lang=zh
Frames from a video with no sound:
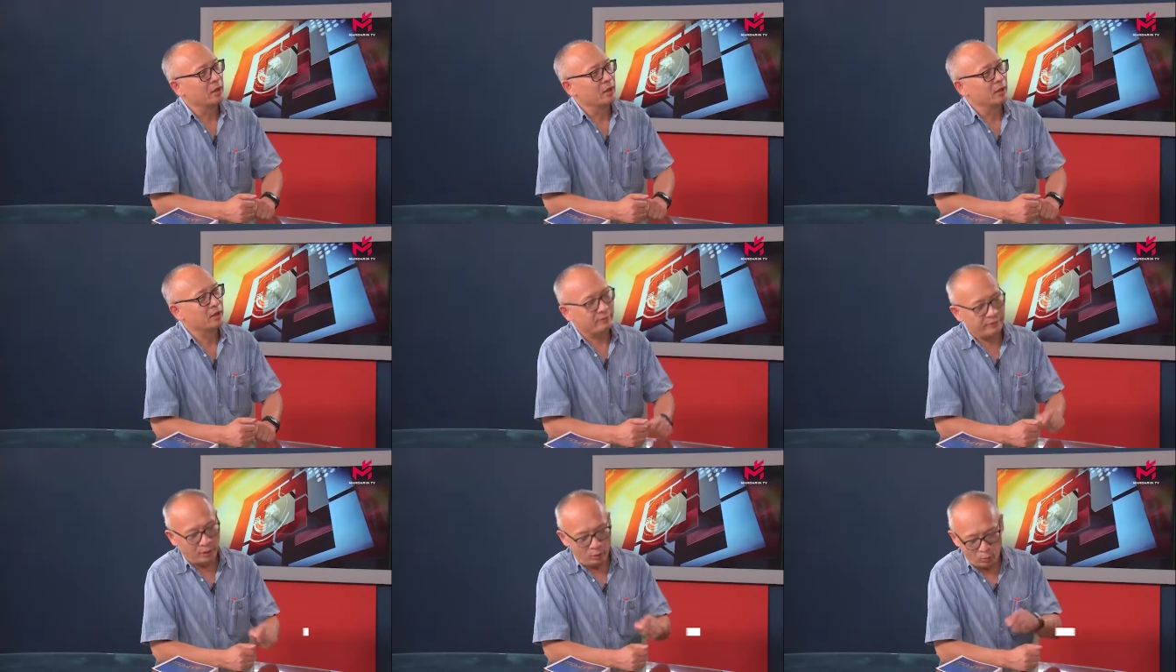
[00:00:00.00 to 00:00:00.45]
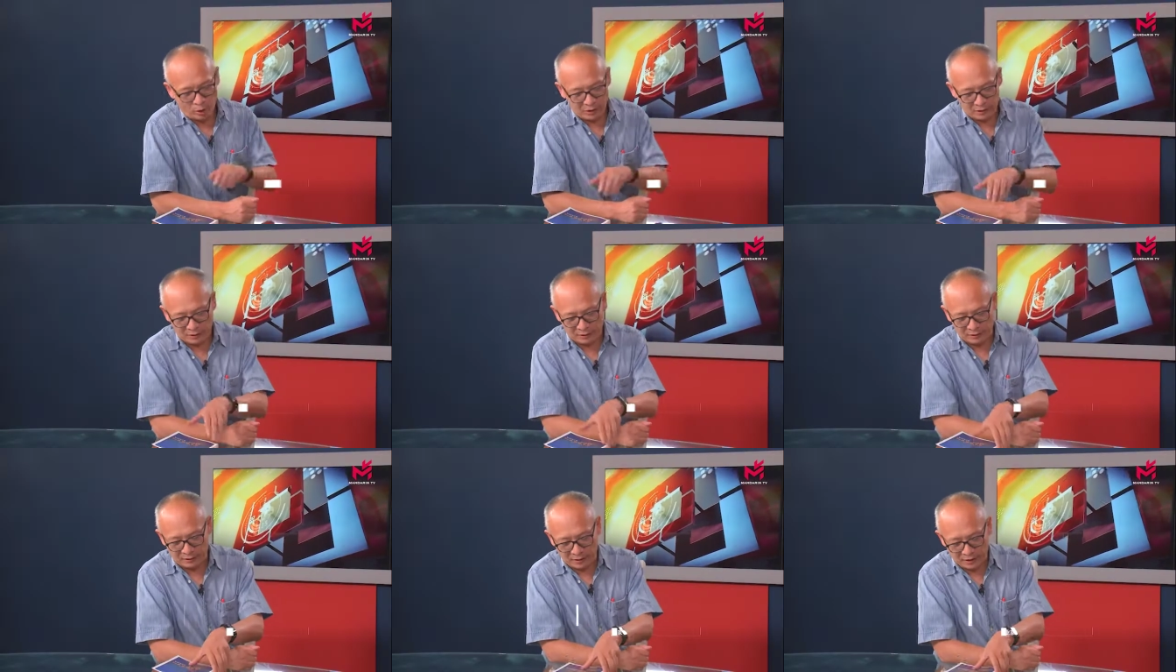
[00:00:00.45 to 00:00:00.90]
因为我
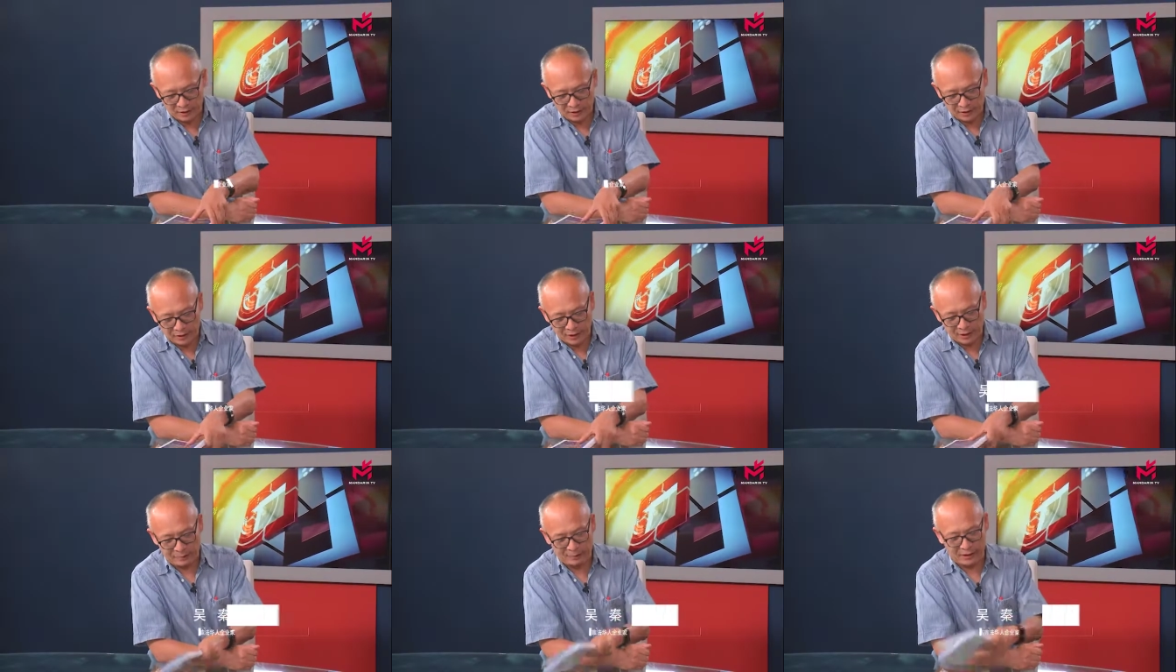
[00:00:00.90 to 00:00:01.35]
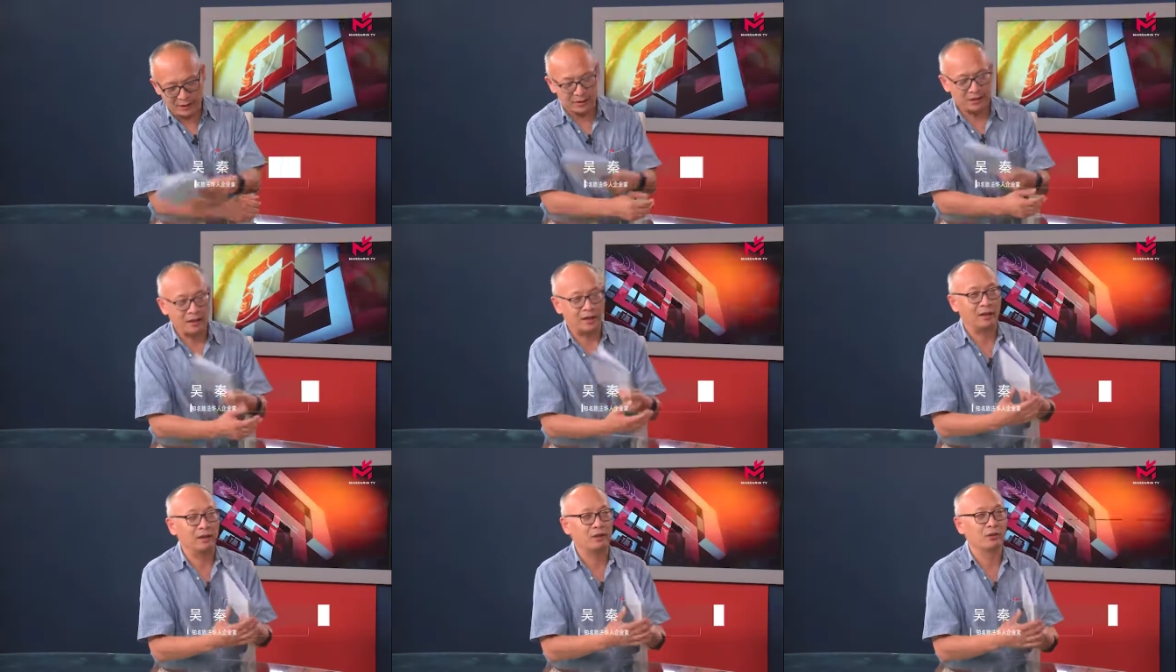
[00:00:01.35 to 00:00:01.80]
这日记里面
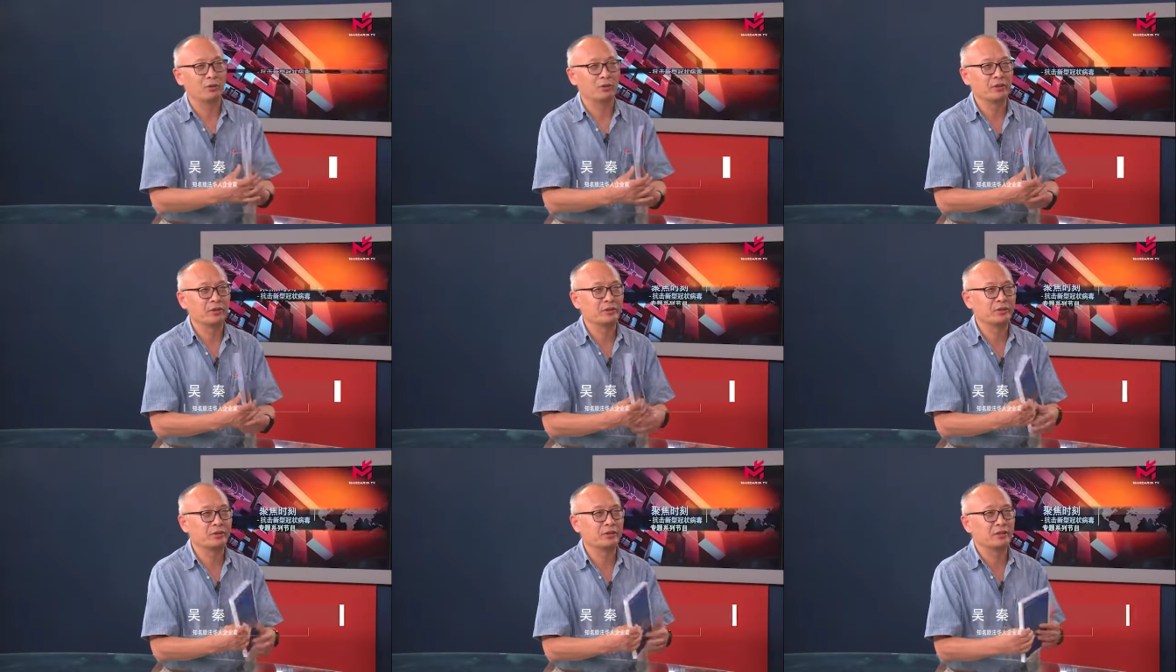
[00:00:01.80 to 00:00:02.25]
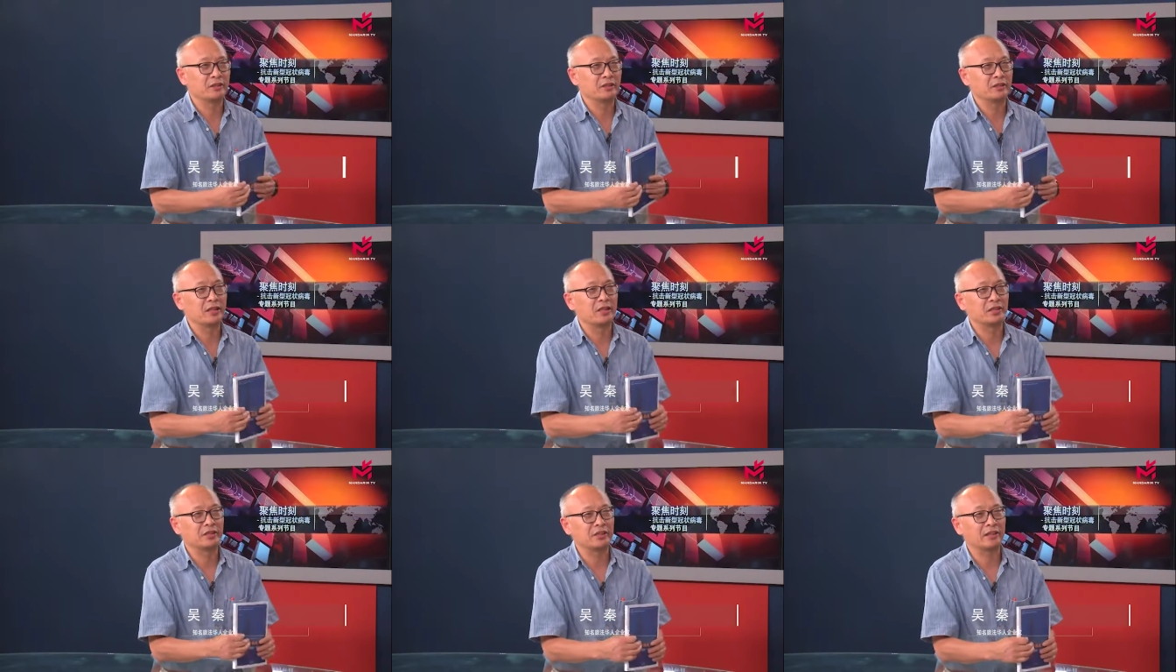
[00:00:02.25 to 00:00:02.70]
讲了，有一次
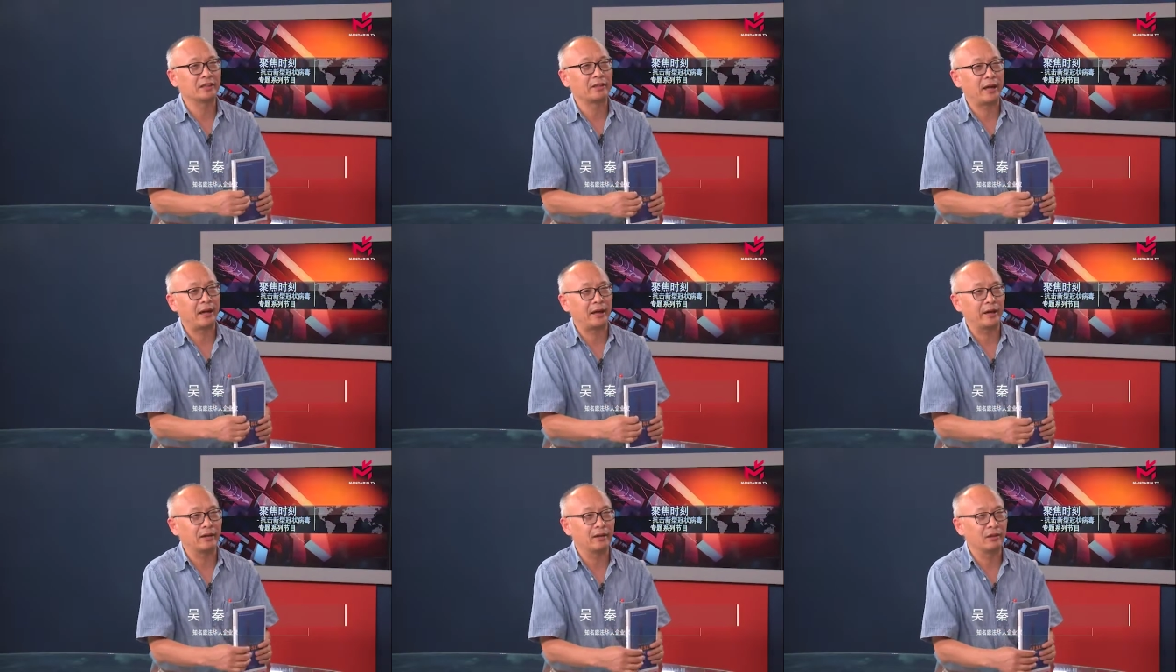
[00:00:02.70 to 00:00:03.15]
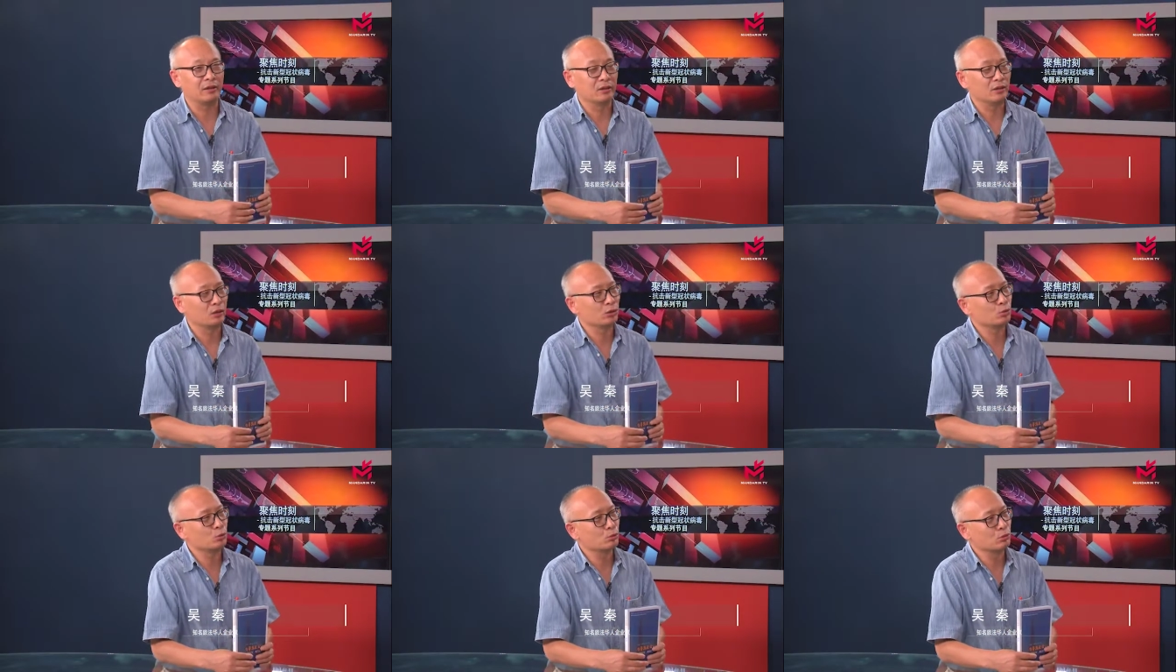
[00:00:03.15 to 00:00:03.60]
电视台
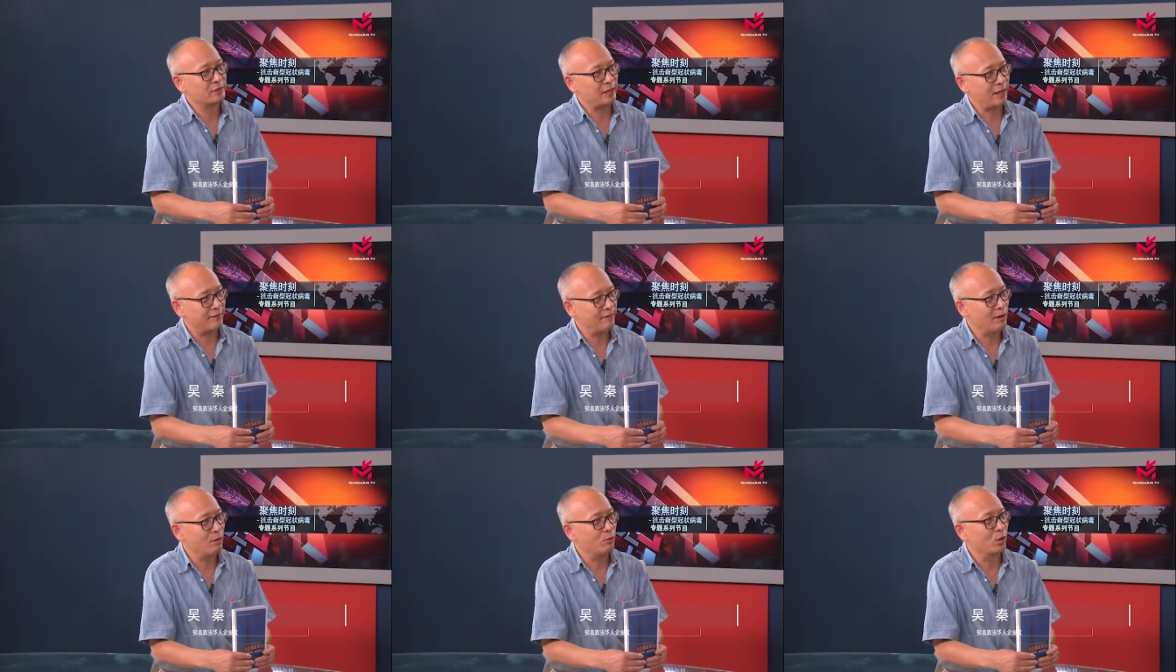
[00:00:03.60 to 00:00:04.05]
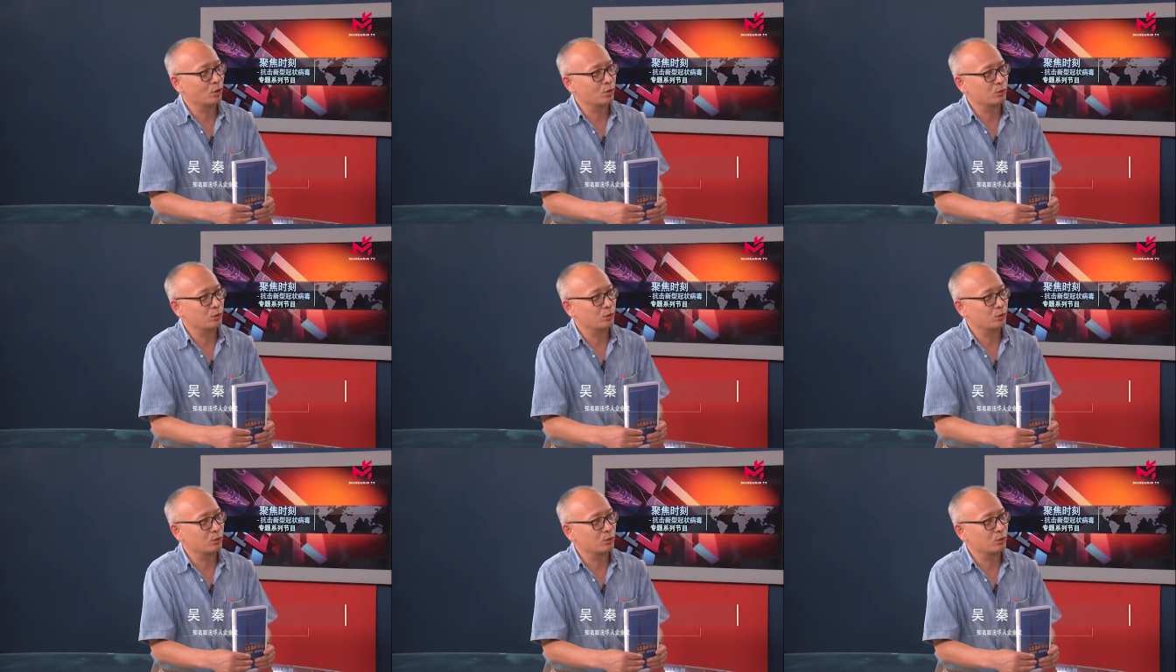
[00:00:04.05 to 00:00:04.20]
诶中午采访我，